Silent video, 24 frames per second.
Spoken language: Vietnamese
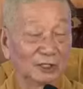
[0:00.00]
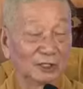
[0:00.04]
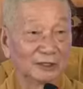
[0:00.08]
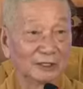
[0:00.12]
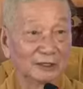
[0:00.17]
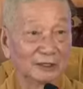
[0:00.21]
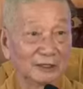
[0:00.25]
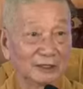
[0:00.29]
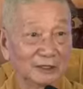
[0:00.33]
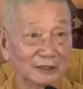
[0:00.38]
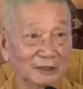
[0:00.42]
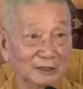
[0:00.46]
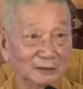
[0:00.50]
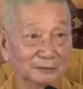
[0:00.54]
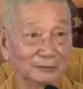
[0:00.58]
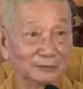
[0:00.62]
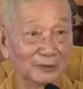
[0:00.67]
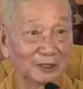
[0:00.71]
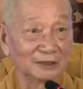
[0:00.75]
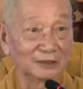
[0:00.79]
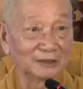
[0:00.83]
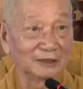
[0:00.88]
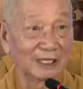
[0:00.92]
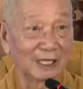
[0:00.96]
Cho nên
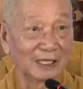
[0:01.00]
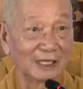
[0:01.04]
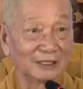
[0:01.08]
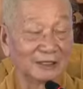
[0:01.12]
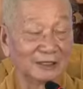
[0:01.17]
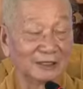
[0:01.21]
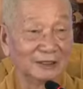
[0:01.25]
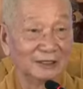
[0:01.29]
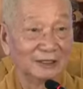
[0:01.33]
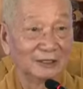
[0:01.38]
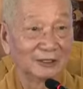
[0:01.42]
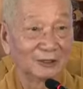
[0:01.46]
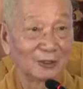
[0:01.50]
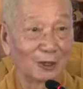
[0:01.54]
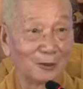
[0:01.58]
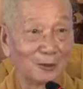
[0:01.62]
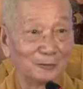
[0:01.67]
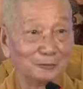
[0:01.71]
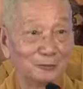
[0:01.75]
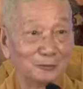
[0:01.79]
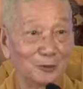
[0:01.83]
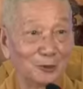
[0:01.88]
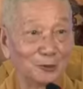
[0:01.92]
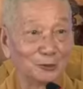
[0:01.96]
Đức Phật dạy
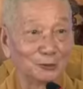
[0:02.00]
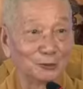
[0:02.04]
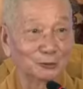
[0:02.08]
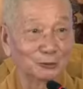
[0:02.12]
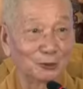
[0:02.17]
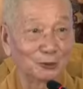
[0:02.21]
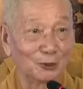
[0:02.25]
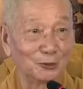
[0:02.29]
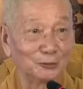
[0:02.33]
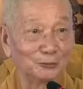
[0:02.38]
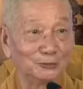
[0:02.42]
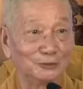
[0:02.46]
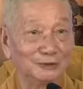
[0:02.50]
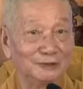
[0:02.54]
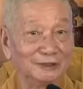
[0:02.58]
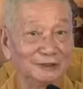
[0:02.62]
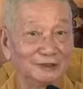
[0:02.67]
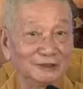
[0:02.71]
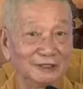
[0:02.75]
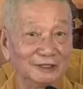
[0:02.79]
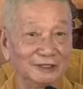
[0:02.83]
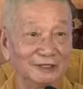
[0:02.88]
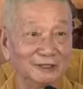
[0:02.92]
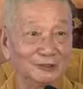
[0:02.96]
có vô số
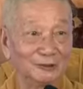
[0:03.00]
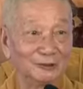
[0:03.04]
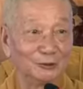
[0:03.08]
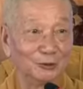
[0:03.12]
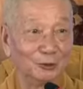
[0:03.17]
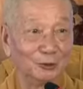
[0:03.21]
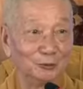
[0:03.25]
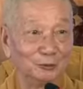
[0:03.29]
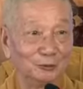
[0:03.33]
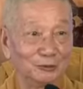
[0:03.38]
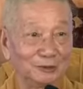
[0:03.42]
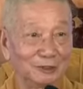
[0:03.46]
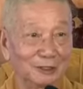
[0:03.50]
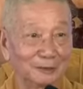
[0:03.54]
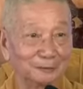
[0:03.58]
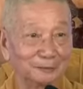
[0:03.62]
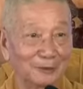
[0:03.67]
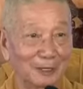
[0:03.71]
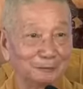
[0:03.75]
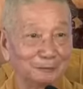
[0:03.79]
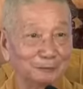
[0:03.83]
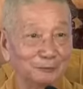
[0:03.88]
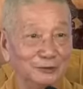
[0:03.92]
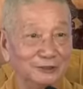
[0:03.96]
phương tiện, dùng
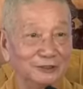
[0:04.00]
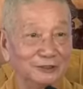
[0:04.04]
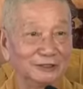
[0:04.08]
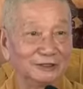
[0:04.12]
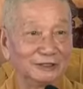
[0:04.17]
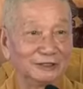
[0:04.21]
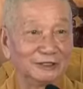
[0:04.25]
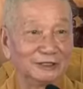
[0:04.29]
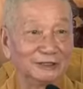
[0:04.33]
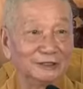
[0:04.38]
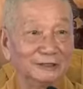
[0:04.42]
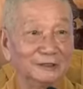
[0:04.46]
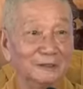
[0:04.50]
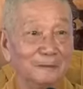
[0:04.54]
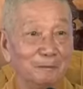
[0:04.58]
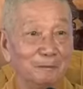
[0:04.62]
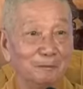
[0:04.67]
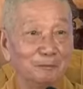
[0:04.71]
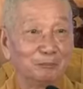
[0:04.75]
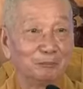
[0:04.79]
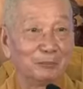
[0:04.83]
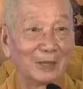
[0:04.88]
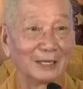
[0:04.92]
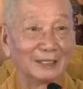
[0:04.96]
cái pháp phương tiện
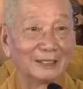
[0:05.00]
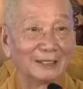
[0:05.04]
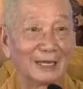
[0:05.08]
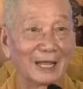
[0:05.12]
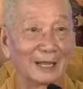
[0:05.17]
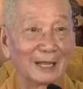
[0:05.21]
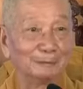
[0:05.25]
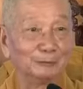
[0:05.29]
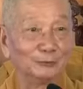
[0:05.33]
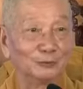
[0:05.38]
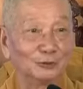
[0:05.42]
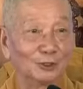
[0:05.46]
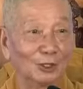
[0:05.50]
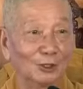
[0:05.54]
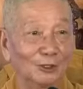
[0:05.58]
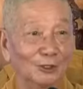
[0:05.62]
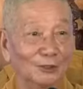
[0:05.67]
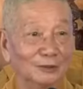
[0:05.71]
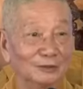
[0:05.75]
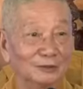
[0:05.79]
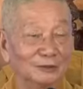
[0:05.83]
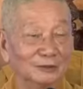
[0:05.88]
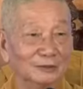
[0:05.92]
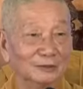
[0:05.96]
mà làm
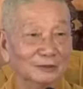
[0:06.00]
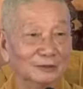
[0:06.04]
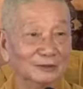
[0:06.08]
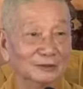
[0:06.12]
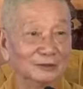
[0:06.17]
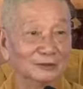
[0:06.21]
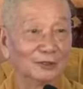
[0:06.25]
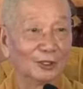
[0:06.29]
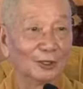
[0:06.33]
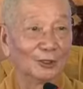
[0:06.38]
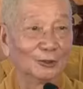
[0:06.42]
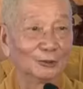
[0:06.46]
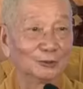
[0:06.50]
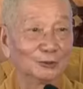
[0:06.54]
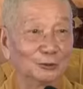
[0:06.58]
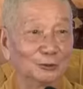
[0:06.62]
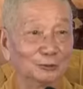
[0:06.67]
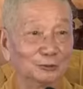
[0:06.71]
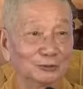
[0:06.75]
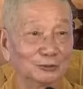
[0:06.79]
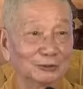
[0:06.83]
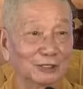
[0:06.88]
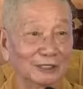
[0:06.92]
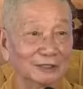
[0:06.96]
cho
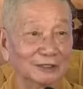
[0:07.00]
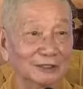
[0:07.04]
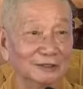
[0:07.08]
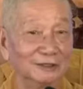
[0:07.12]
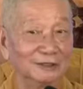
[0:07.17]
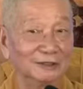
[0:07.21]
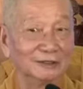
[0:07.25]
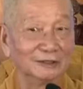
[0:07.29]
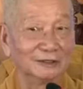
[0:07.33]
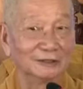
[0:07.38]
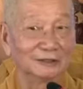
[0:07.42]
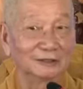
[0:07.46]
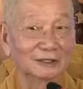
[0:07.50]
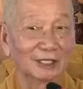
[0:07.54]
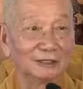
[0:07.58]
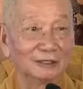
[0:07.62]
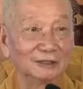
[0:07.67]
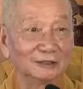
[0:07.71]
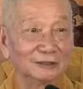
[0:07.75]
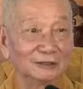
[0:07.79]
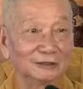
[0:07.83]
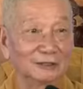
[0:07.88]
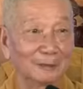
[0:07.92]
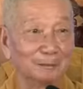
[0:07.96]
chúng sanh được
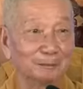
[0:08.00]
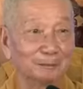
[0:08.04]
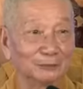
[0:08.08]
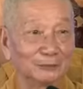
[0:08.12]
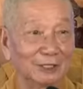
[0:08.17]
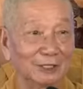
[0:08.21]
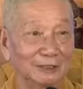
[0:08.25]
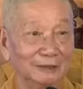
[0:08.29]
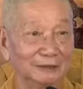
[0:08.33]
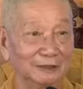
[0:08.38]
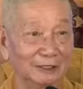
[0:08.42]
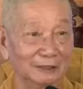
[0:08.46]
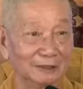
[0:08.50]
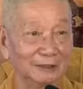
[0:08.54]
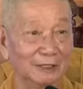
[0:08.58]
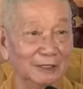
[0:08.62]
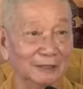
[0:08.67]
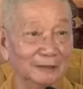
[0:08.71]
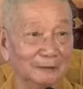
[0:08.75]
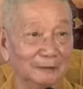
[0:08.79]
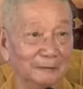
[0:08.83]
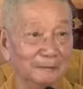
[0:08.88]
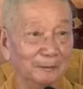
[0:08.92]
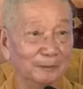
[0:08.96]
thân tâm thanh
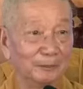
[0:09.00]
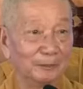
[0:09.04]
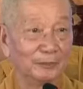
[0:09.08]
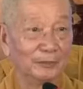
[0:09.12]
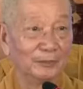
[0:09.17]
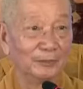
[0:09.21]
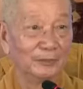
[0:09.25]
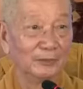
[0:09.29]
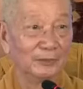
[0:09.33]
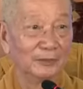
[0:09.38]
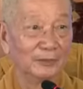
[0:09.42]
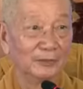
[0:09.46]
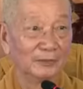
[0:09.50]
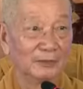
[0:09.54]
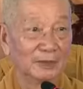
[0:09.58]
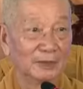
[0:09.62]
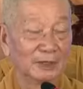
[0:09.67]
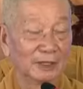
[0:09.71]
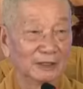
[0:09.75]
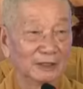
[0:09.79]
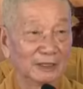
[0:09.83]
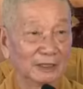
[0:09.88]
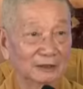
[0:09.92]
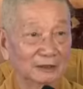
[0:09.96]
tịnh này.
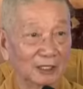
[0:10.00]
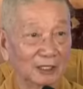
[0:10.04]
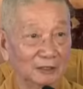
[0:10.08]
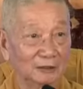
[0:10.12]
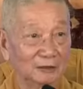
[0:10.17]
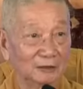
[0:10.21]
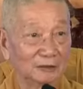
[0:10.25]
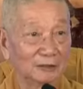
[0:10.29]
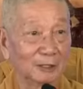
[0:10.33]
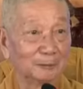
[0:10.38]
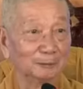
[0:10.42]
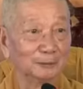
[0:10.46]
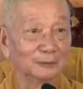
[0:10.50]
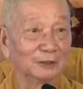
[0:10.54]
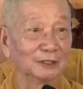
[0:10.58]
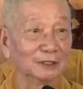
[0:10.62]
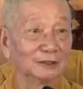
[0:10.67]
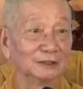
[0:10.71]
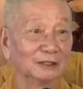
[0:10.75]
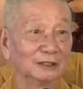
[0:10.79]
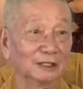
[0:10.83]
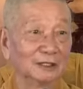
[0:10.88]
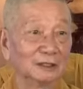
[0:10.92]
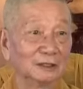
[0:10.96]
Nên thân tâm
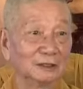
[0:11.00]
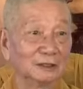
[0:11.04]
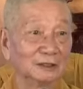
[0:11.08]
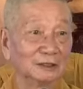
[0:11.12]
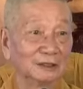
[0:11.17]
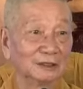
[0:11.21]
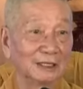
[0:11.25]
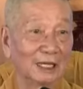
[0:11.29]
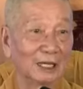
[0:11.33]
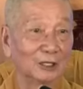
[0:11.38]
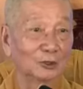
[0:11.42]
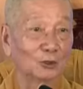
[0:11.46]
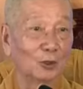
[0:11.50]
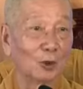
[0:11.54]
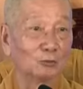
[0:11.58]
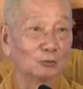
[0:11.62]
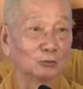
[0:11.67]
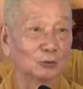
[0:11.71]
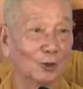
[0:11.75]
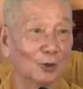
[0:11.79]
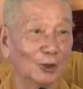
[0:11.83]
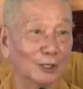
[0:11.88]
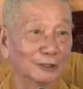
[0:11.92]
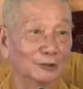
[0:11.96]
thanh tịnh là
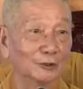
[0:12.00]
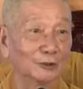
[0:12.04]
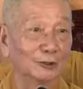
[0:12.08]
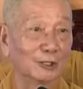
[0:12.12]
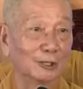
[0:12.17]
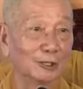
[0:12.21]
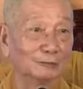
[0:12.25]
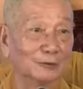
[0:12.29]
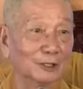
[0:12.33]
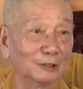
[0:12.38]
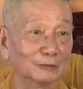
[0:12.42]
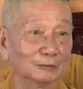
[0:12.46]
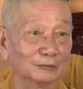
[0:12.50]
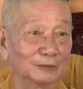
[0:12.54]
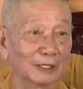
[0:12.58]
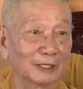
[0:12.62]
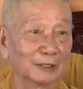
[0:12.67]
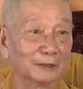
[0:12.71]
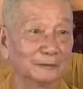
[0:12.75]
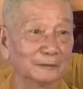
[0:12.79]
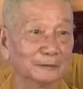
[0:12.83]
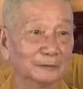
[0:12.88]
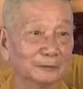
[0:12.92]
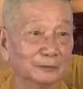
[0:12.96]
cốt lõi của đạo Phật chúng
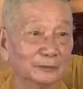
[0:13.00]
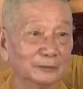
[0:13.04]
ta.